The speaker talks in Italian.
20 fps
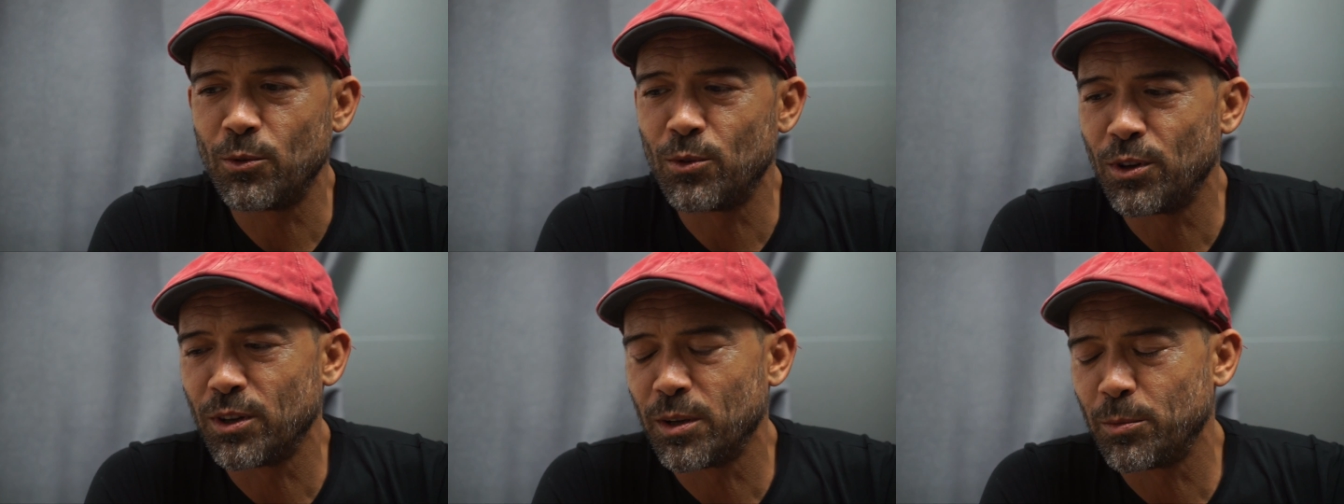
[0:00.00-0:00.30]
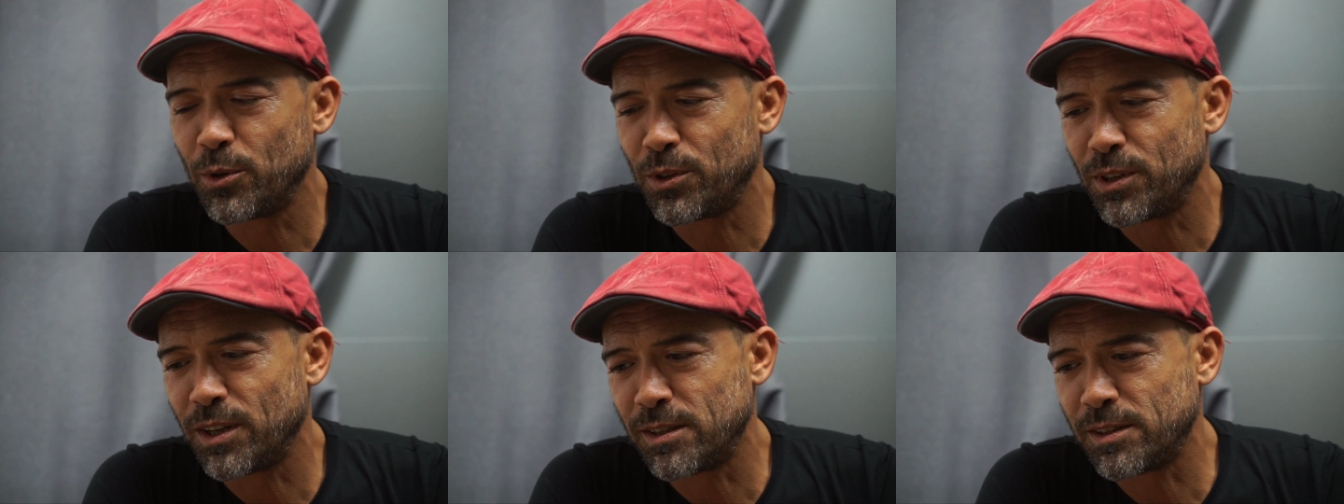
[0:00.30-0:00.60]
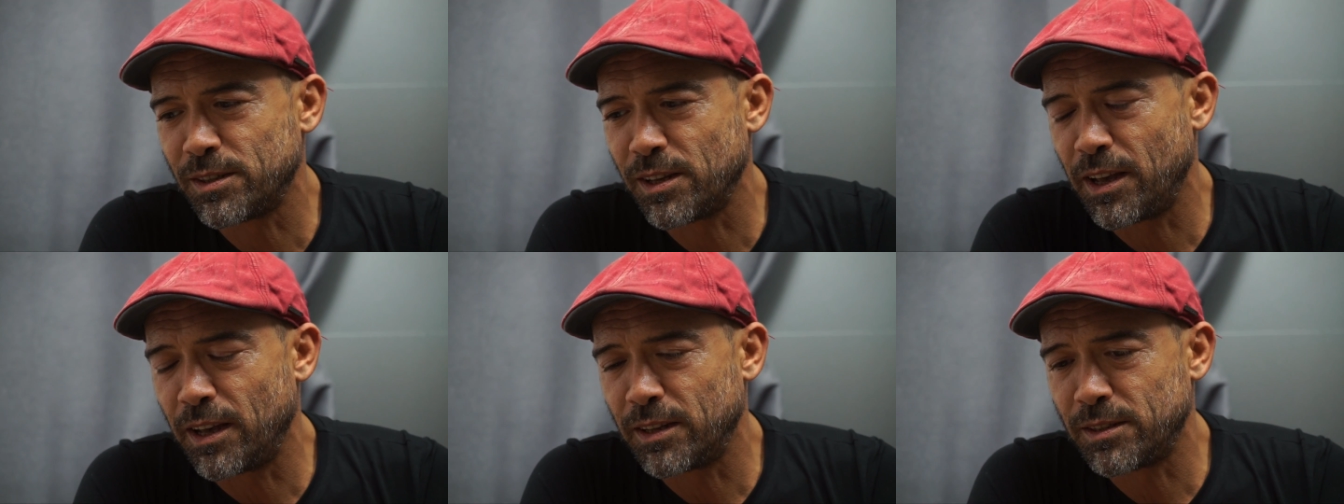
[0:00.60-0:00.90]
quello che
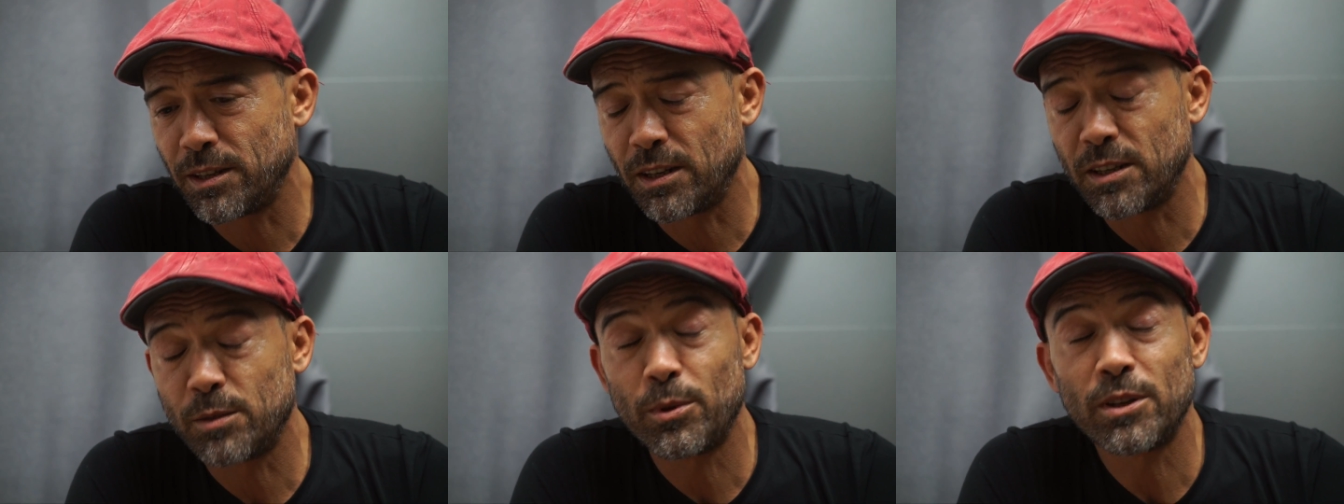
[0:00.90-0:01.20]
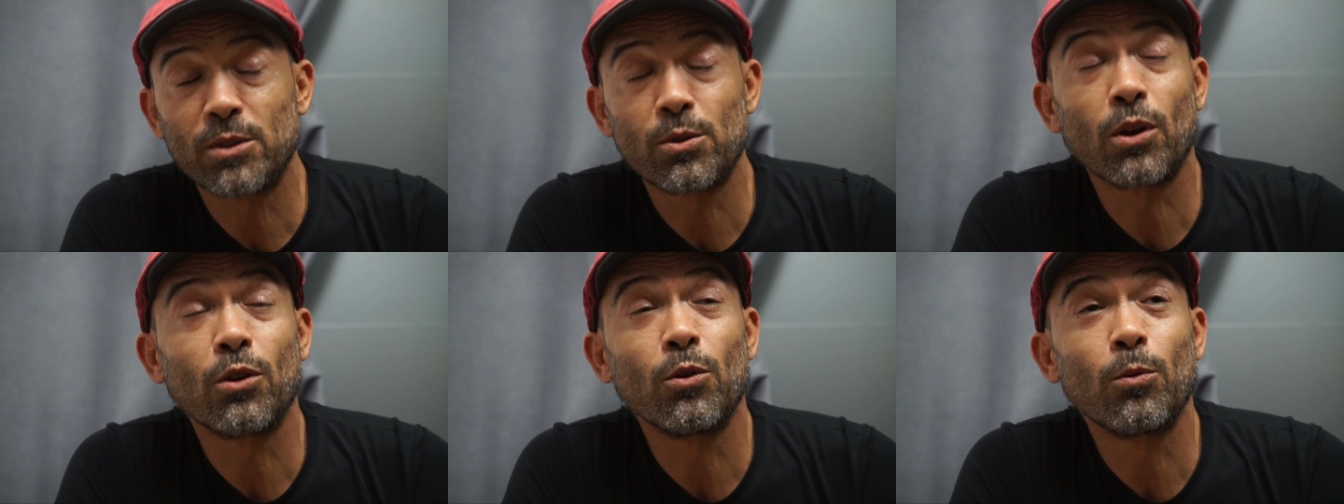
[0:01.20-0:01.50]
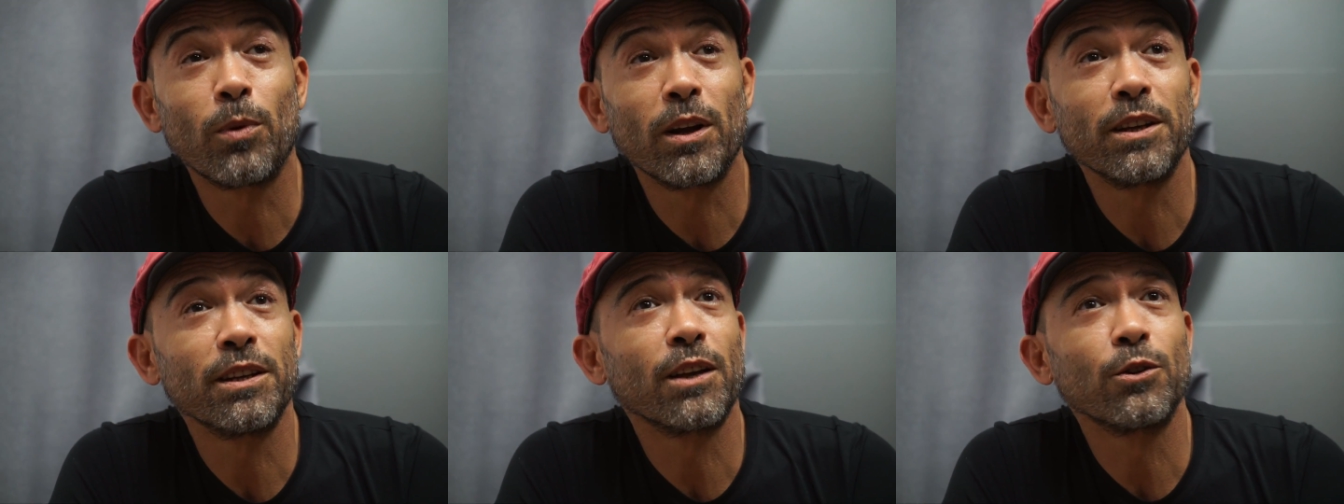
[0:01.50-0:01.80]
potesse essere, spesso
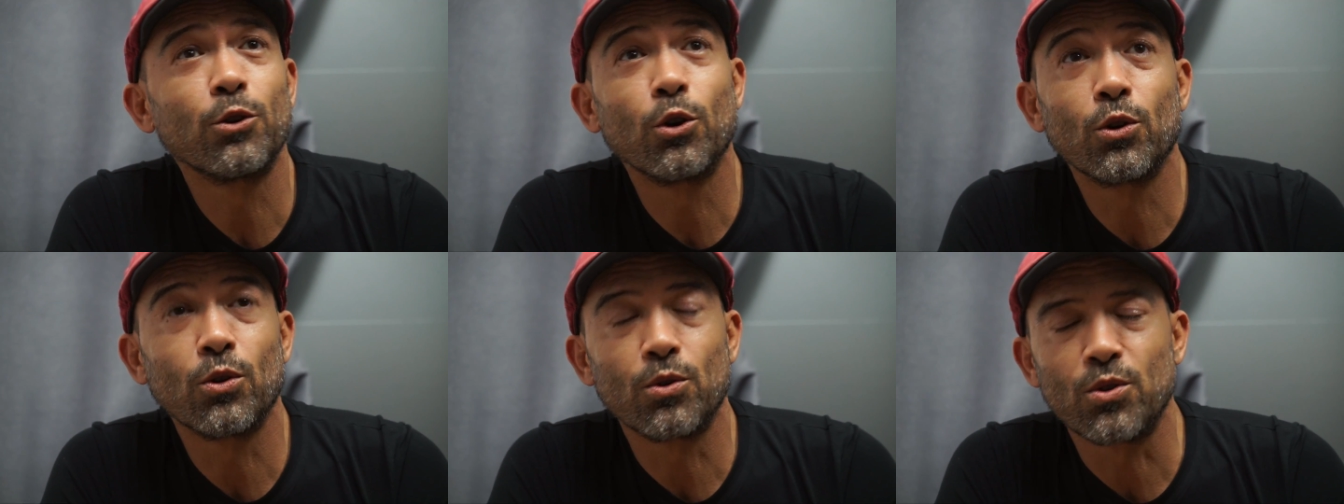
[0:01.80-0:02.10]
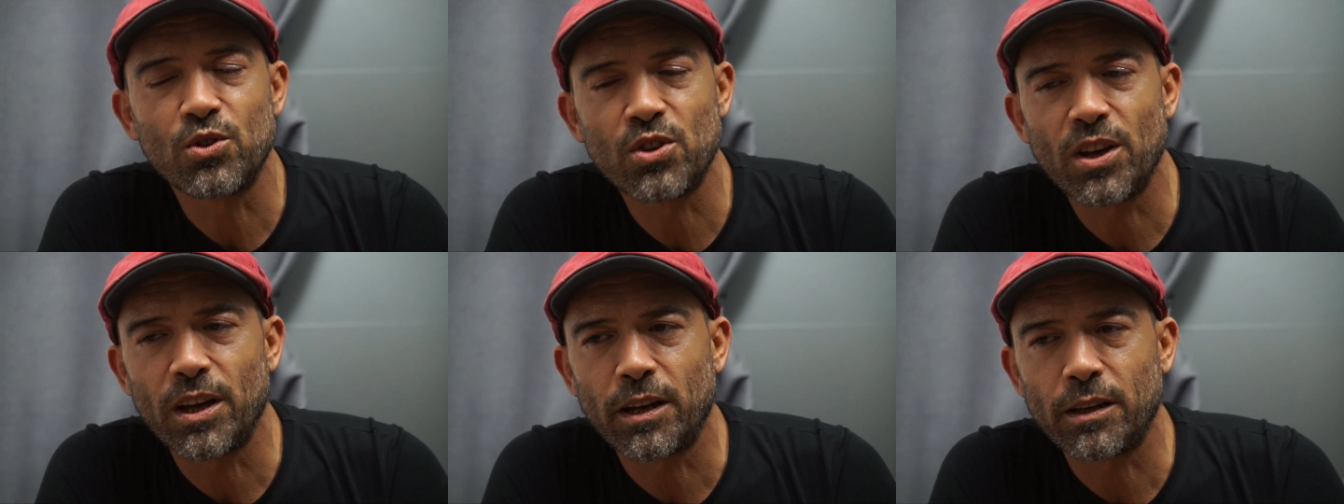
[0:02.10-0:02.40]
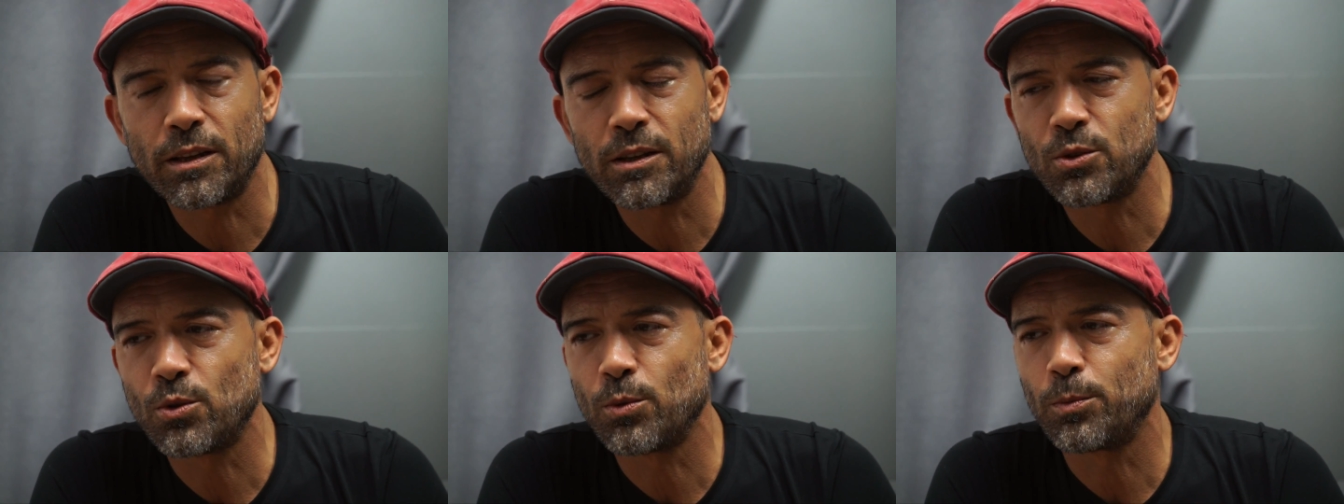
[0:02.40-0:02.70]
accompagnando
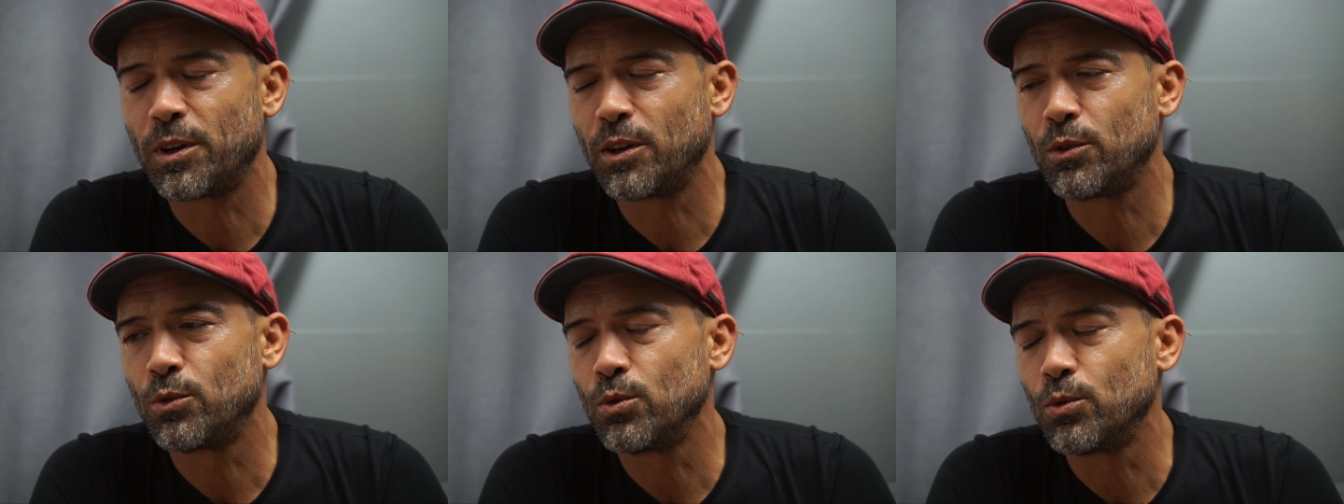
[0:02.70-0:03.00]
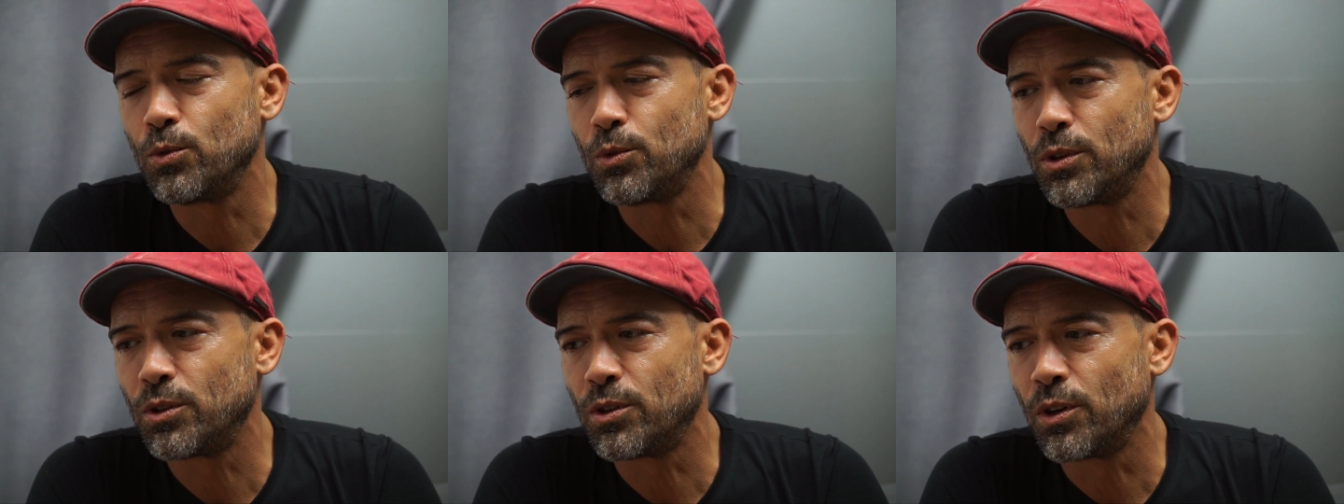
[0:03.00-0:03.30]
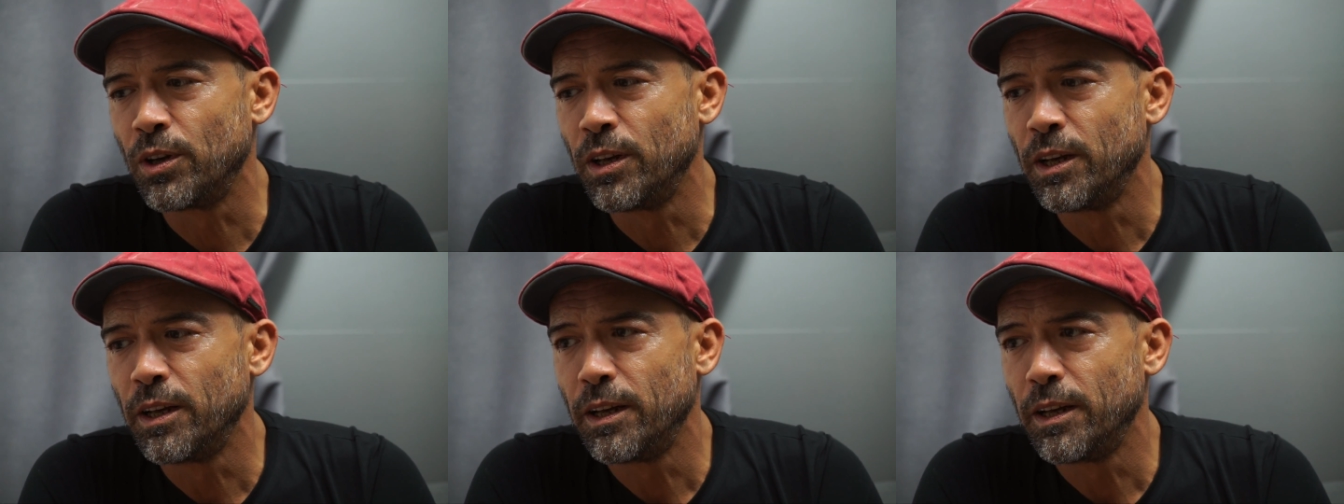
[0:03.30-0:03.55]
concerti soprattutto.